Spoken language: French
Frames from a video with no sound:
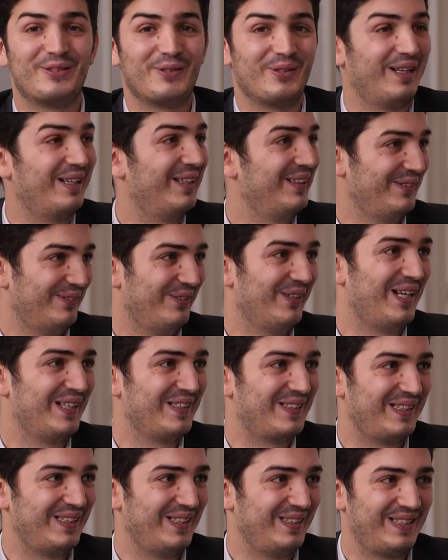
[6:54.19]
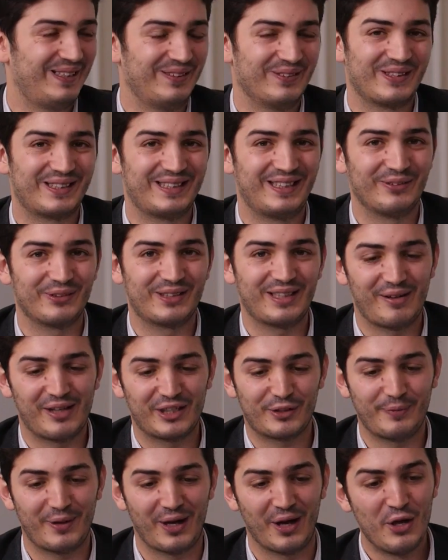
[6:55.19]
bien dans ton euh, corps et sinon, être à sinon ça ne
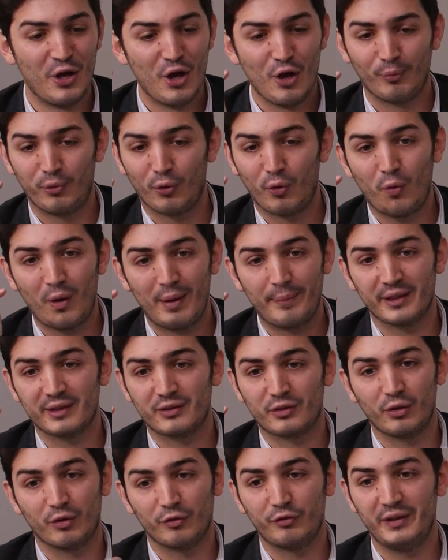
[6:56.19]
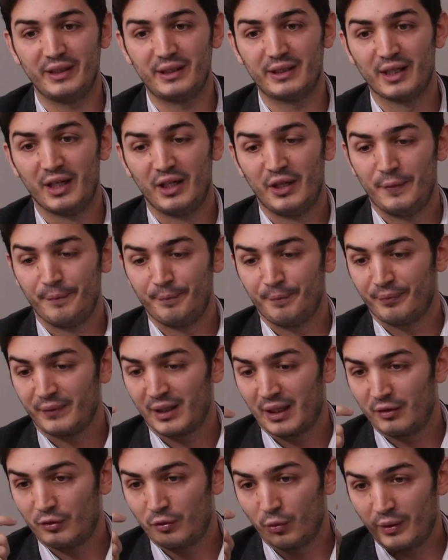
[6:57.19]
marche pas. Pourquoi Parce qu'en fait,
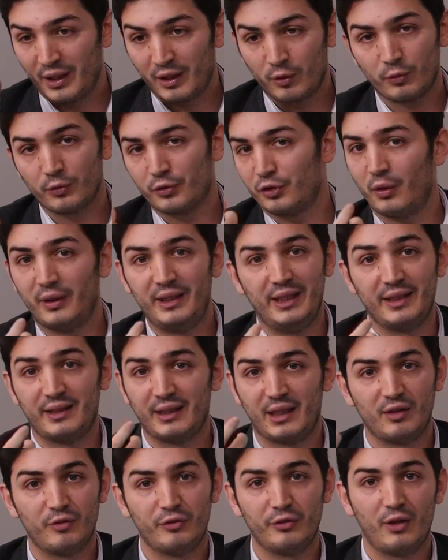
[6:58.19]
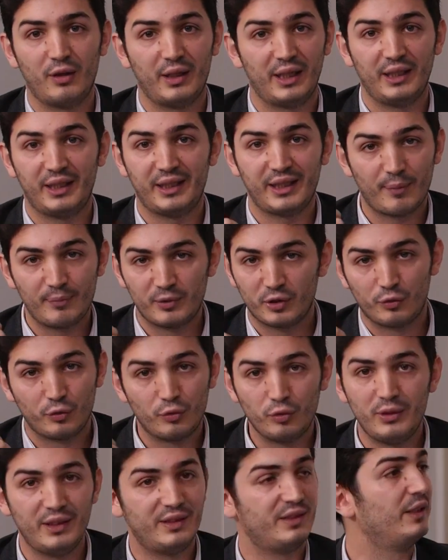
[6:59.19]
ton inconscient il est très fort et il capte
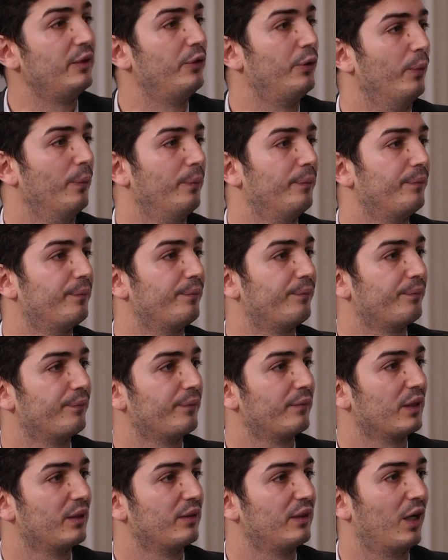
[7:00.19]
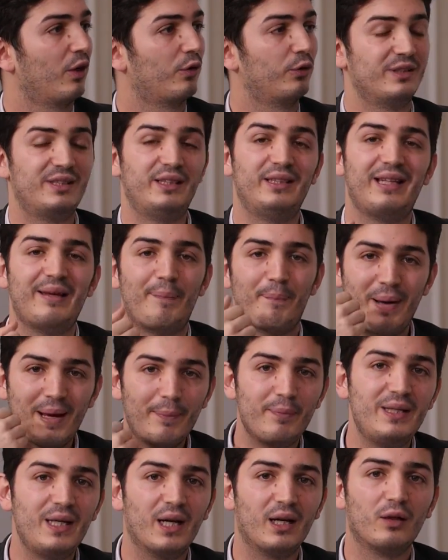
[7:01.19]
tous les signaux. C'est-à-dire que si tu n'es pas
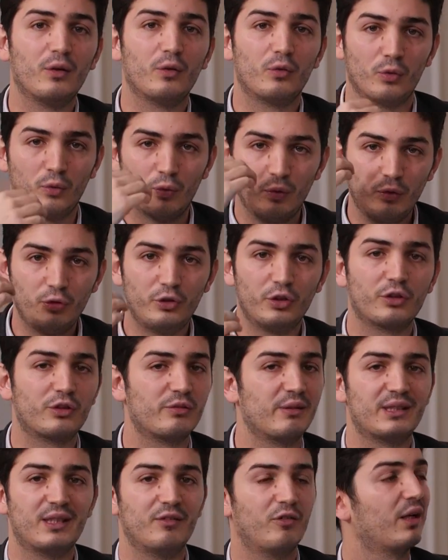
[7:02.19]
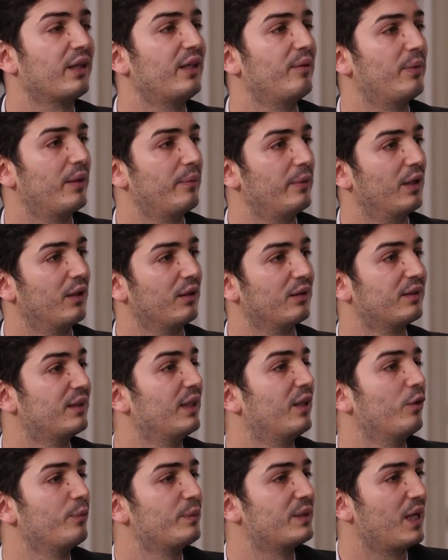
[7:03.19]
bien, ton audience va savoir que tu n'es pas bien. C'est
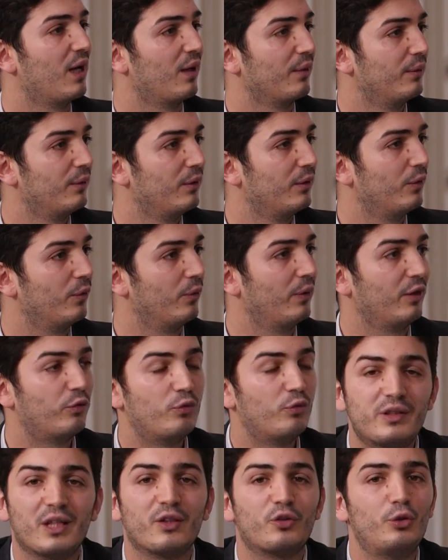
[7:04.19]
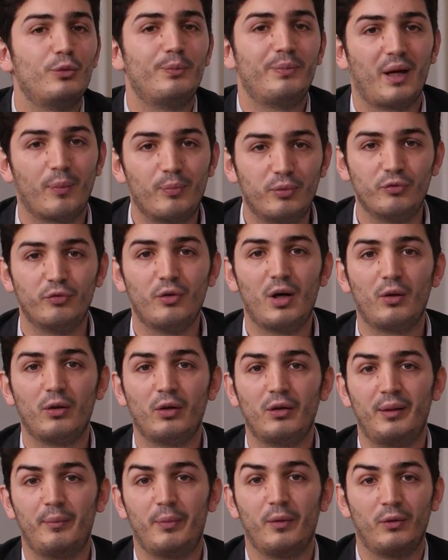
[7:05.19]
comme ça. On a un super
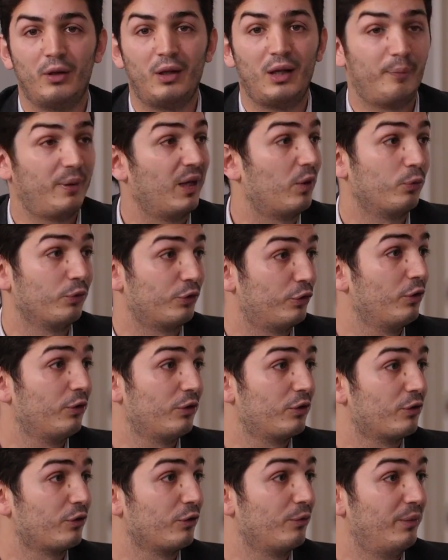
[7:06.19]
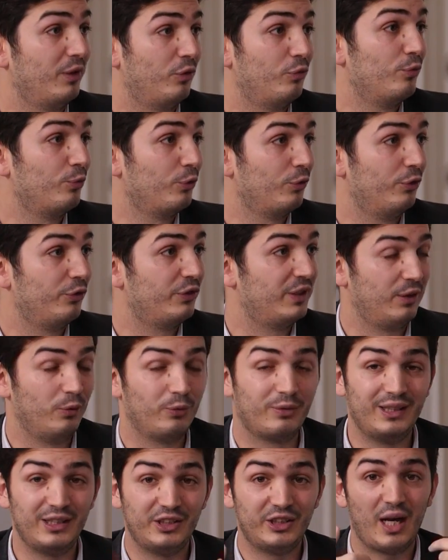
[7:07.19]
pouvoir, on n'en a pas conscience, mais tout le monde le sait.
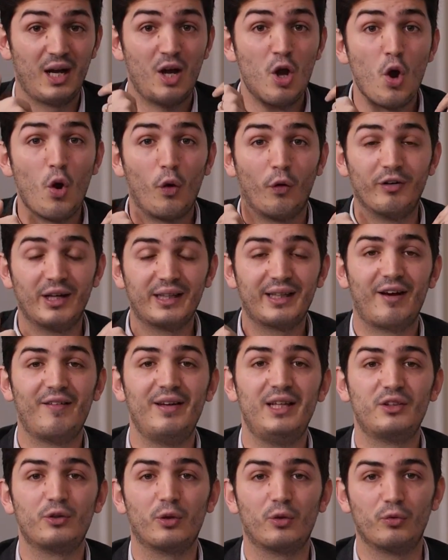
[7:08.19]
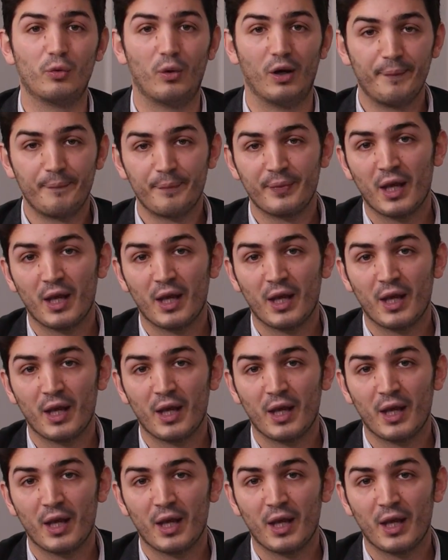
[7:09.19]
Donc déjà, on va travailler sur toi.